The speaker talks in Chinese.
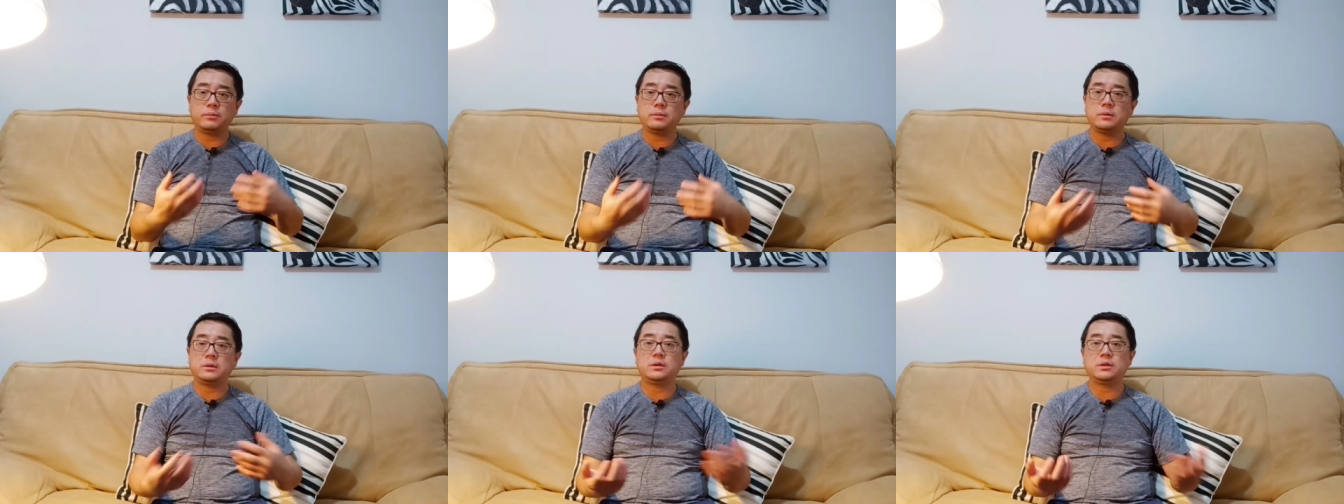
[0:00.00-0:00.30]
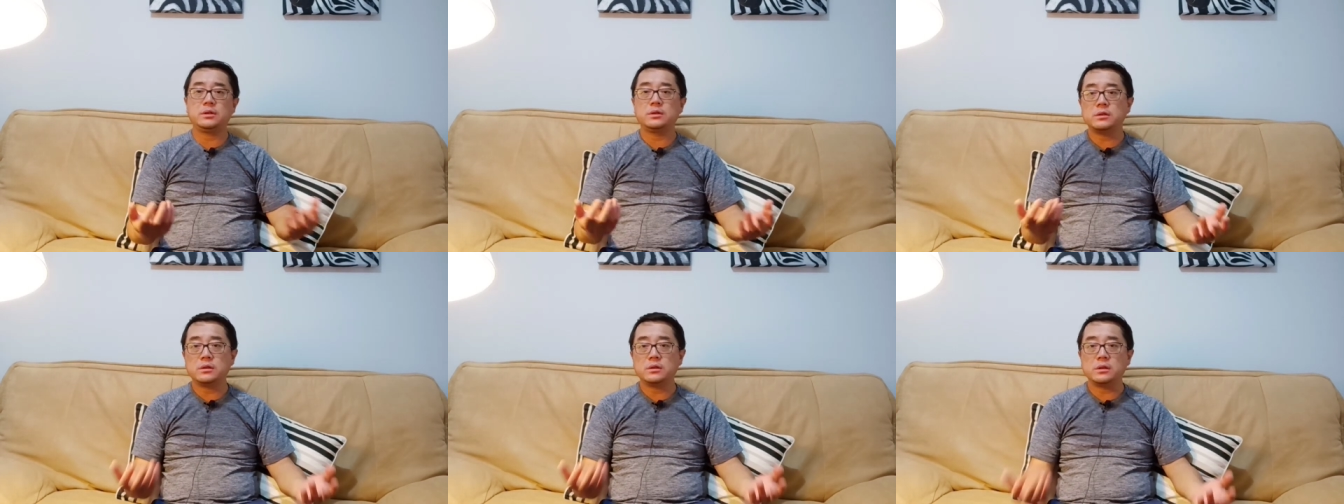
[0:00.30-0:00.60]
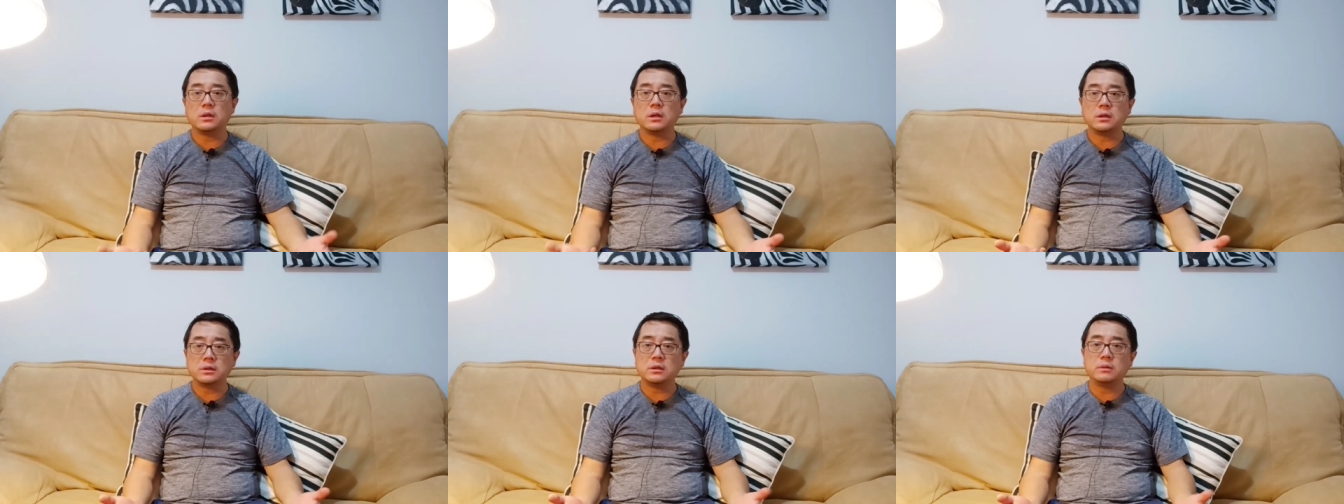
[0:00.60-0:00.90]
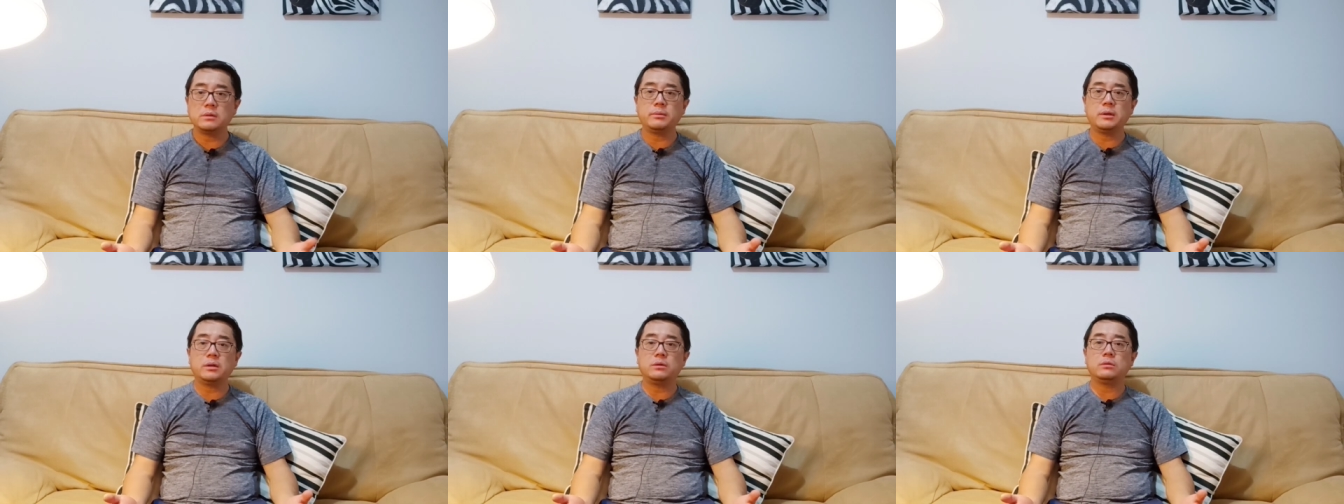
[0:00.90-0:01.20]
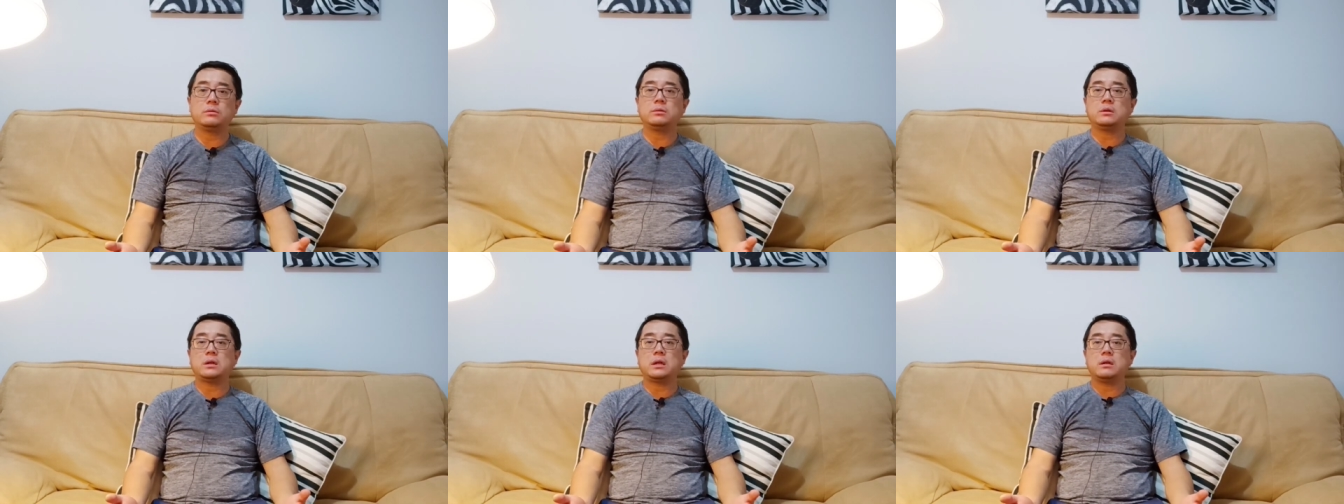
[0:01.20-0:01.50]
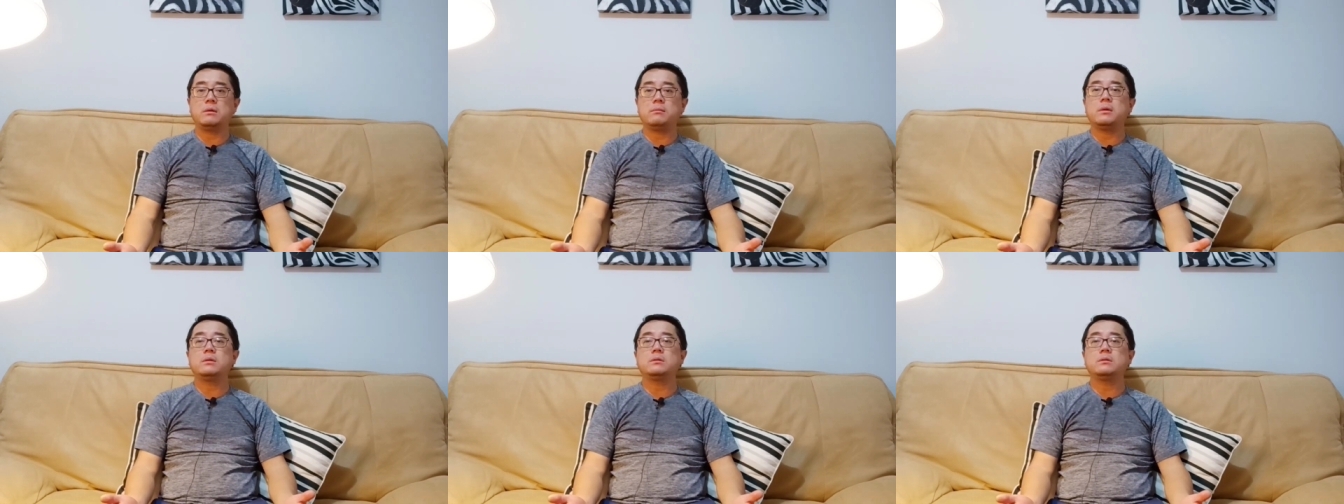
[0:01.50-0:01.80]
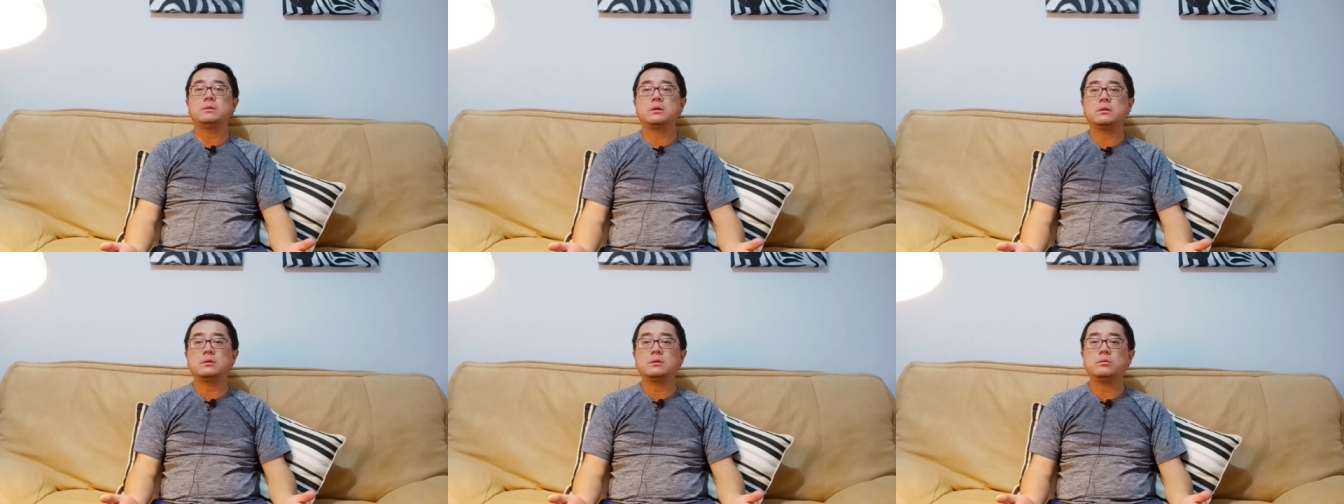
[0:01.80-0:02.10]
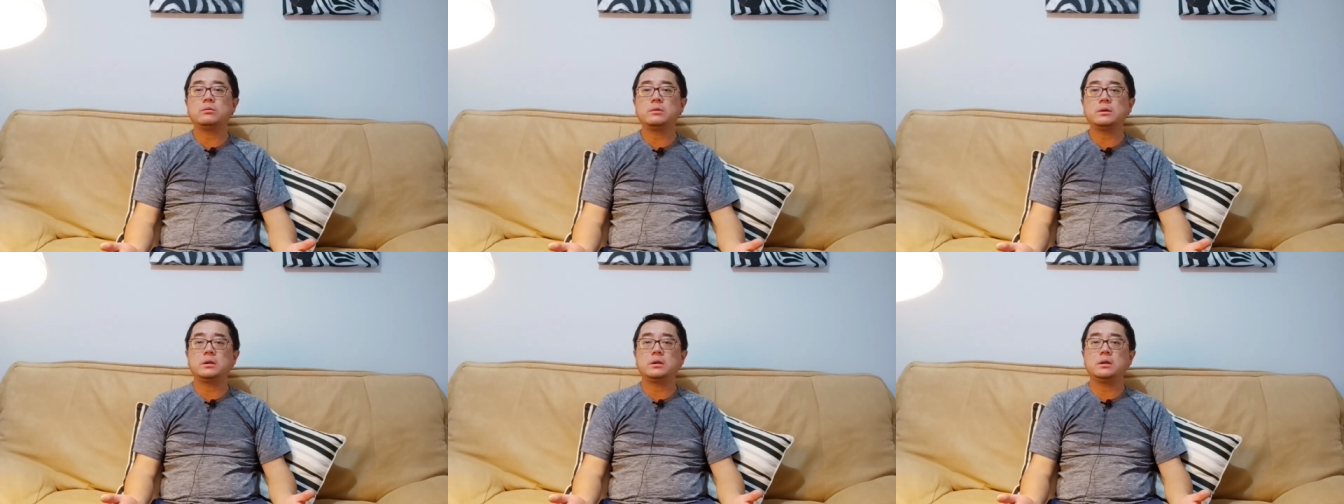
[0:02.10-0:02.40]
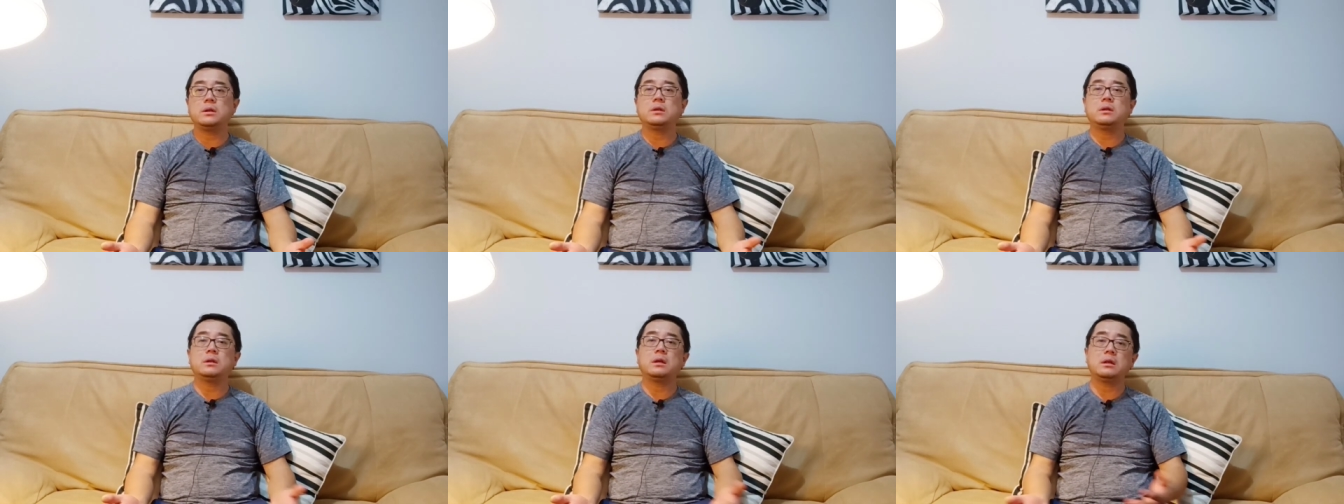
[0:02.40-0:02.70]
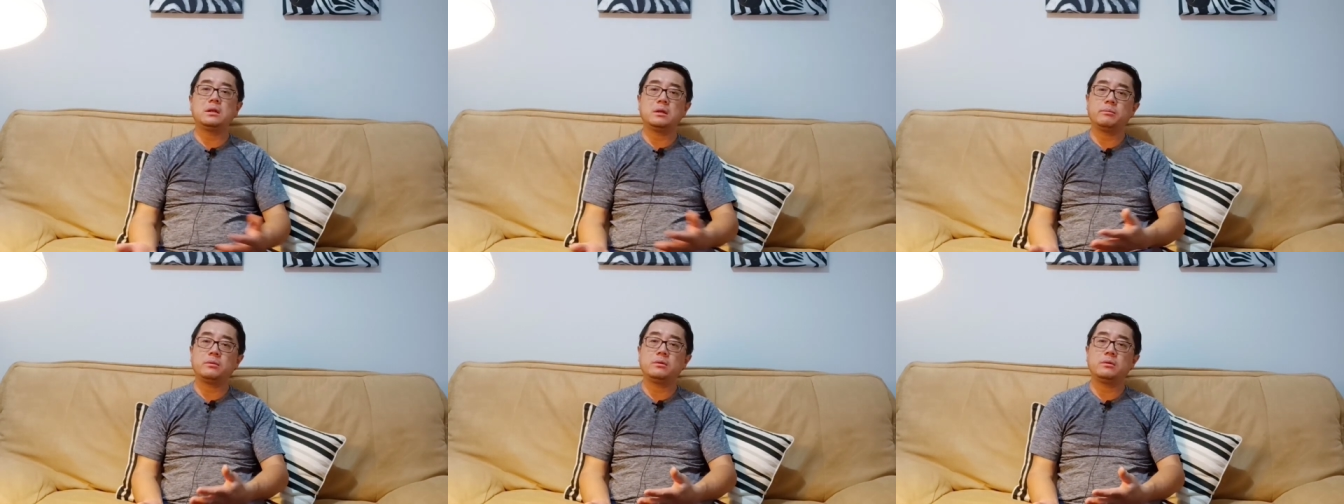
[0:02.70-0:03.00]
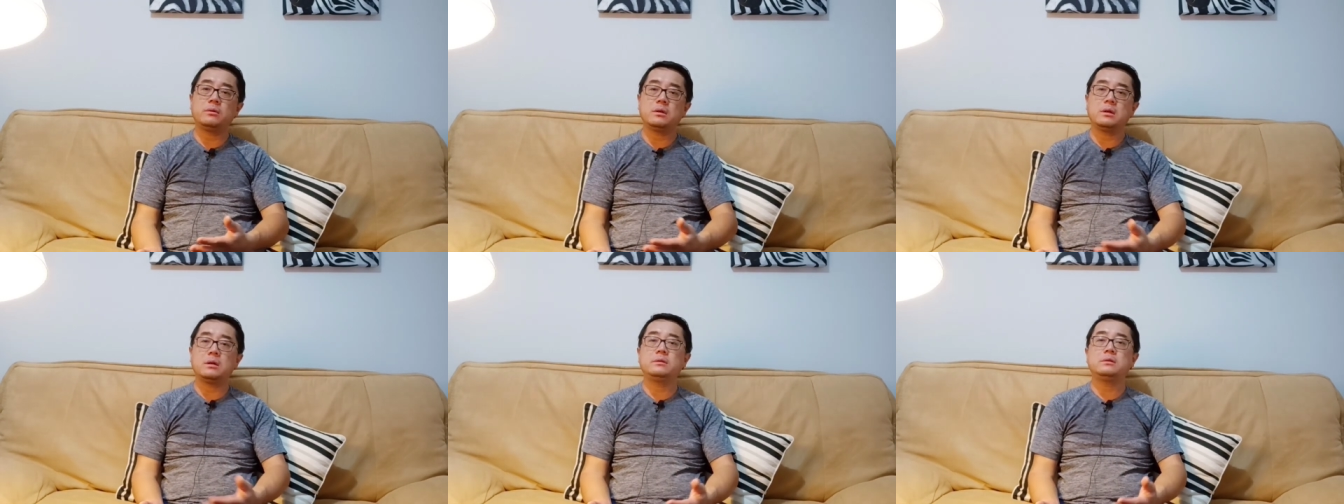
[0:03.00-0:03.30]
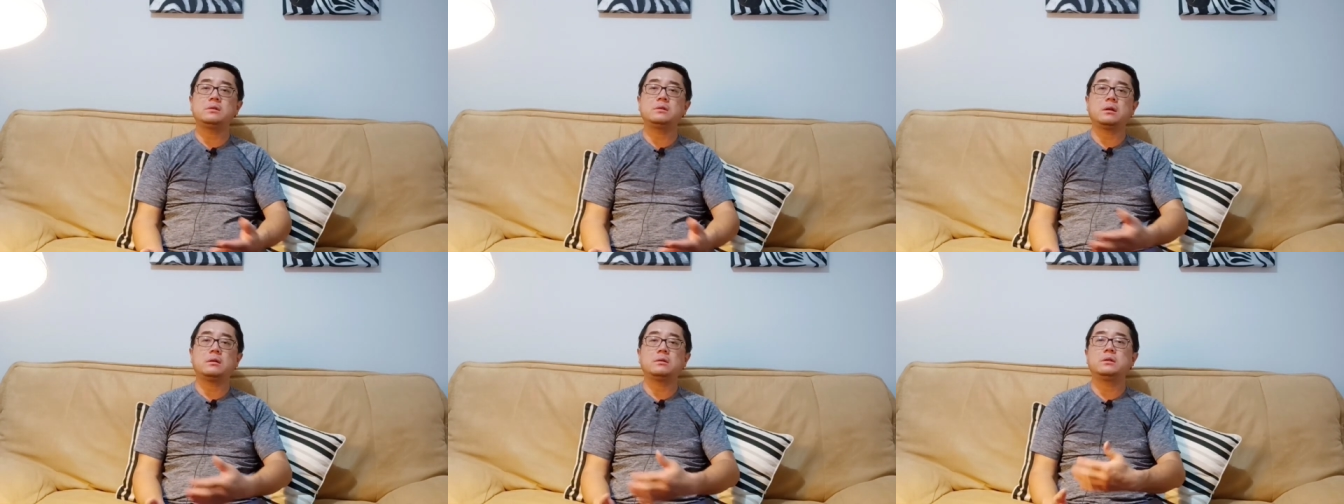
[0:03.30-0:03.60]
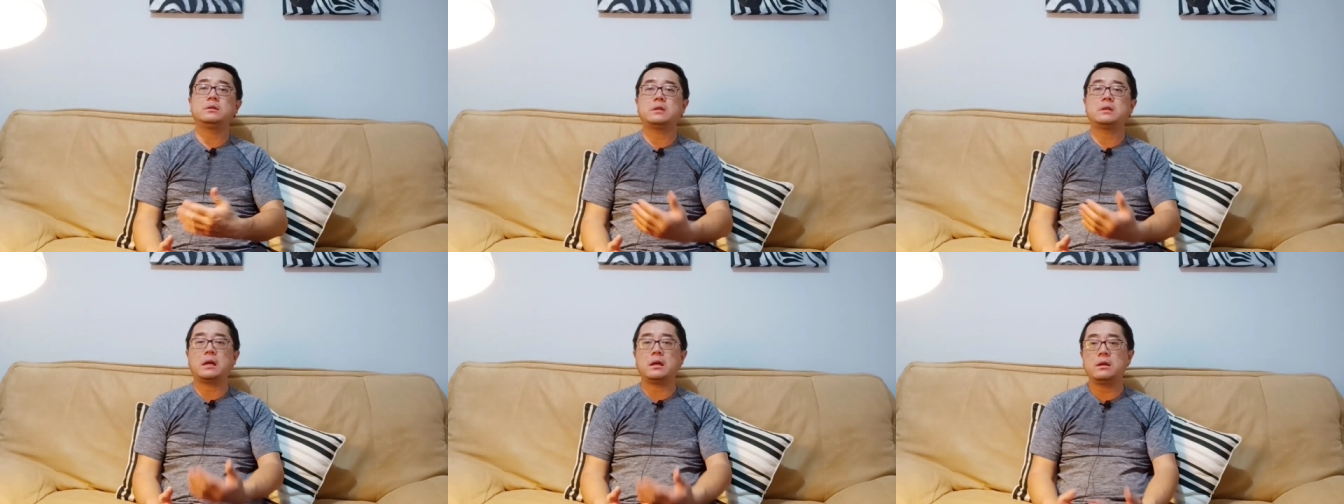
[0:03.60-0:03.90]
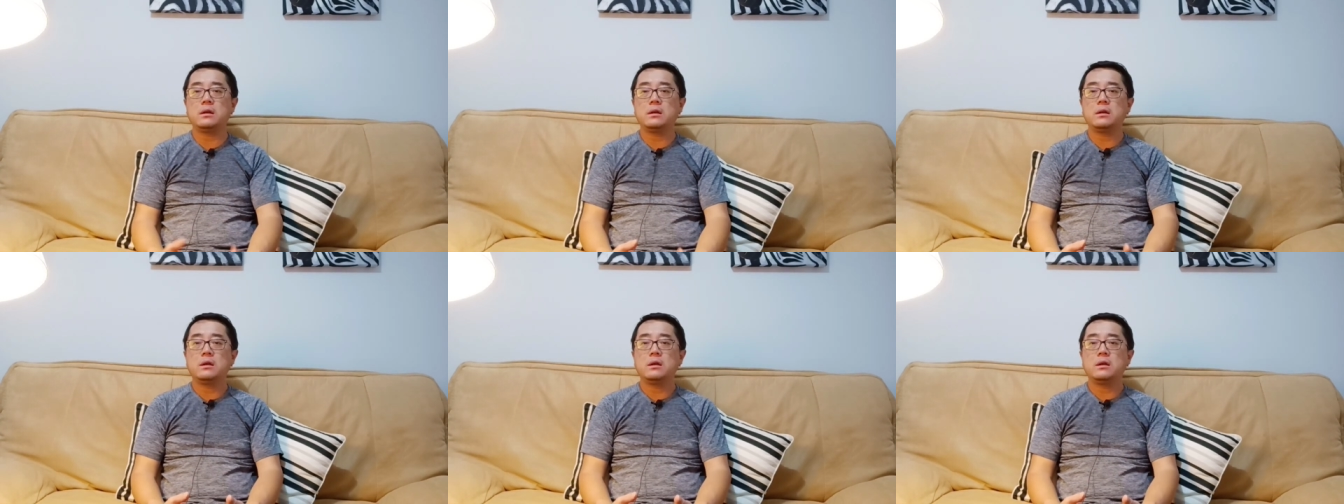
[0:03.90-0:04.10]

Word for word: 即使得了这个病毒，他也没有任何的问题，他也不很少人才